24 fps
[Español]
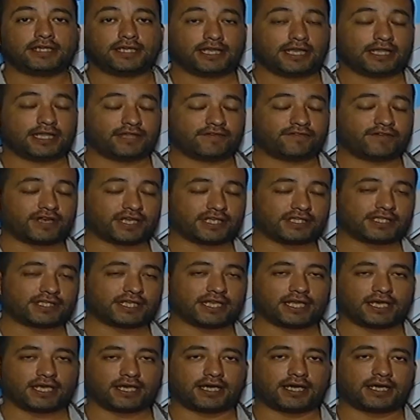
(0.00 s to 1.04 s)
y la
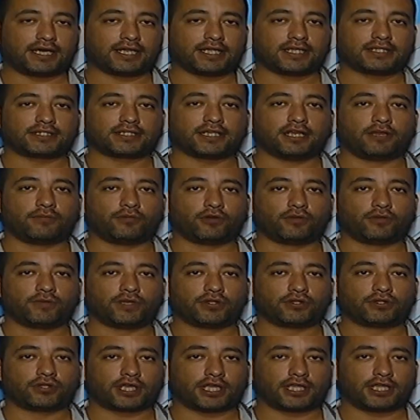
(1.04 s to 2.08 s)
deferencia y agradecerle por los
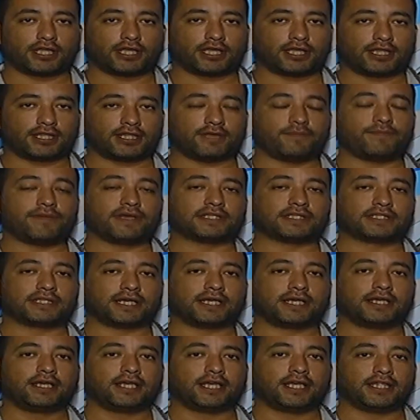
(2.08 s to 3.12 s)
minutos que
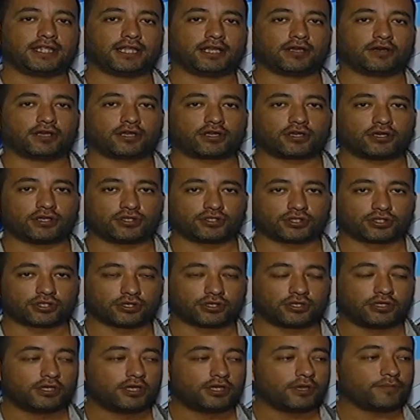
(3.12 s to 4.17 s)
dispensa en dialogar con
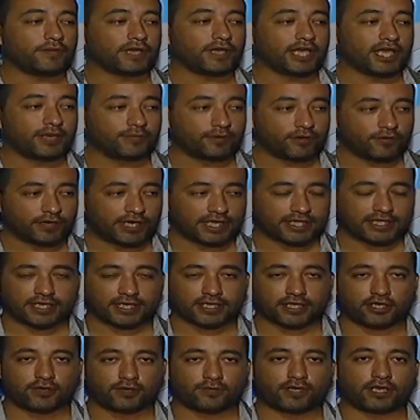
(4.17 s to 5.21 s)
nosotros. Miguel, muy buenas
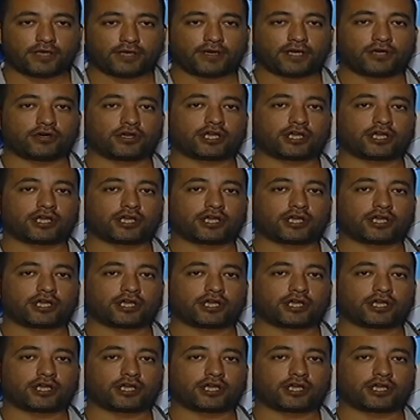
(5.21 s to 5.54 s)
tardes. ¿Cómo le va?